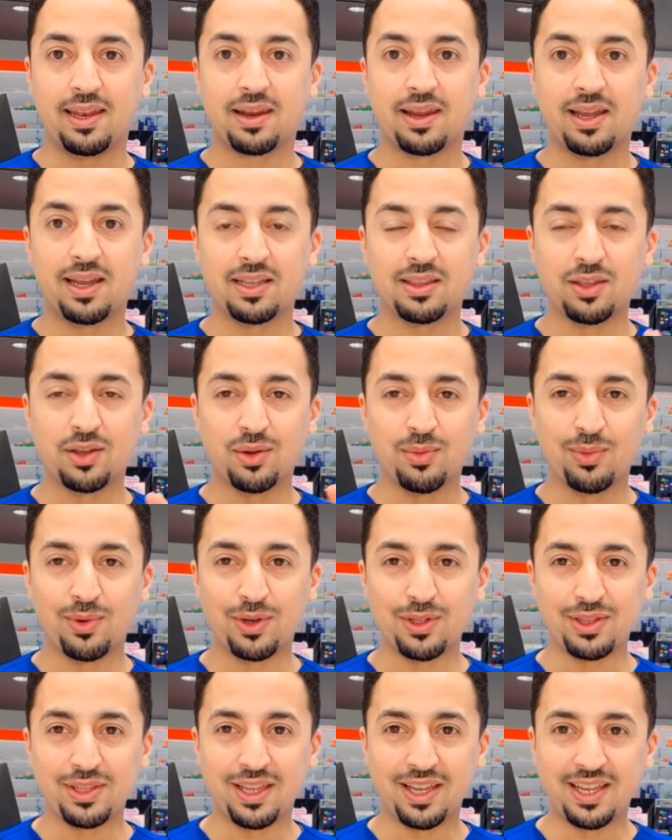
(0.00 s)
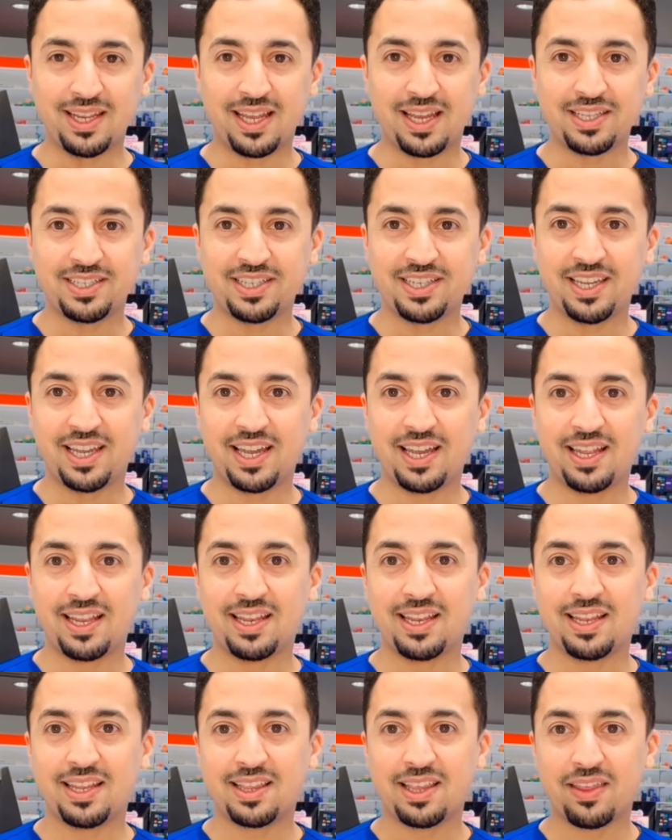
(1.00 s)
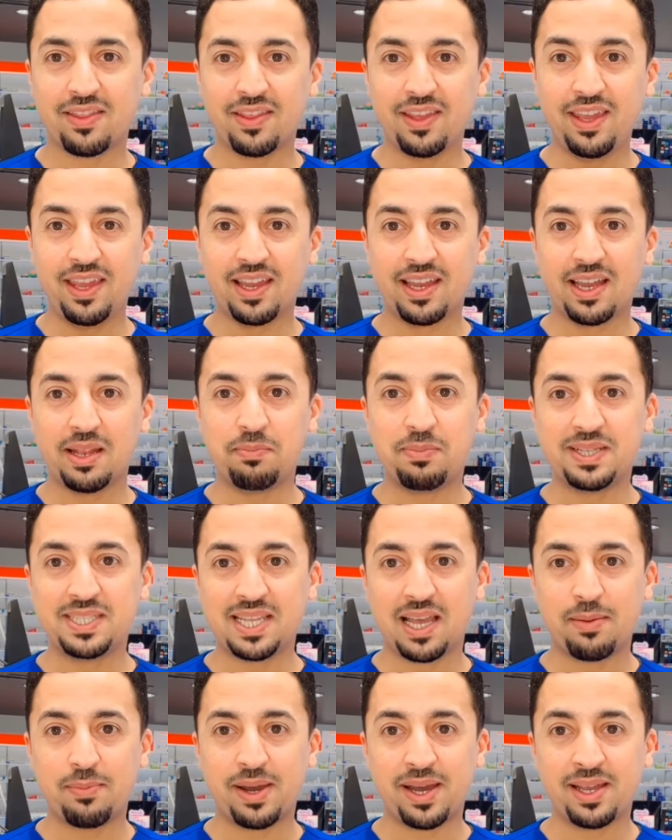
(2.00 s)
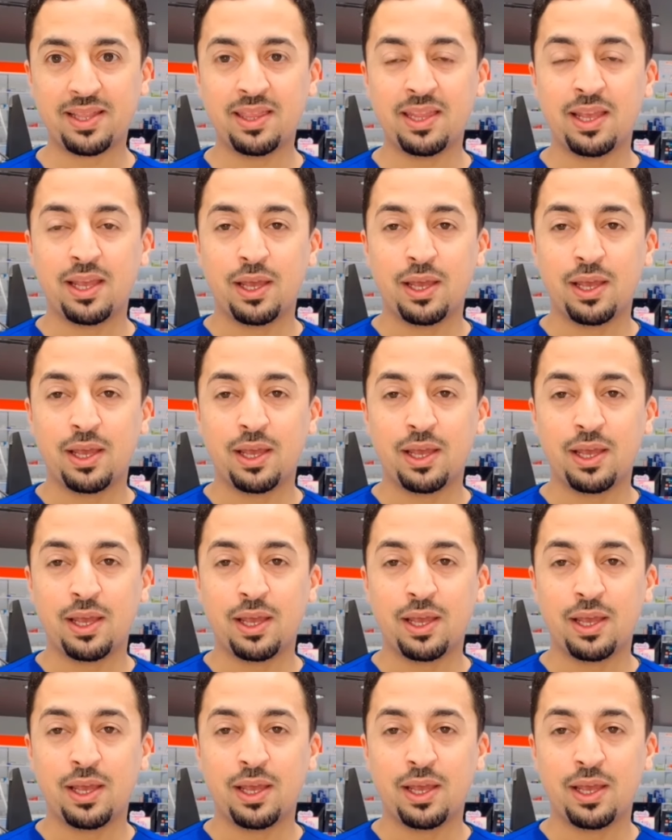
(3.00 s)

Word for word: راح اعطيكم خطه علاجيه لتضييق المسامات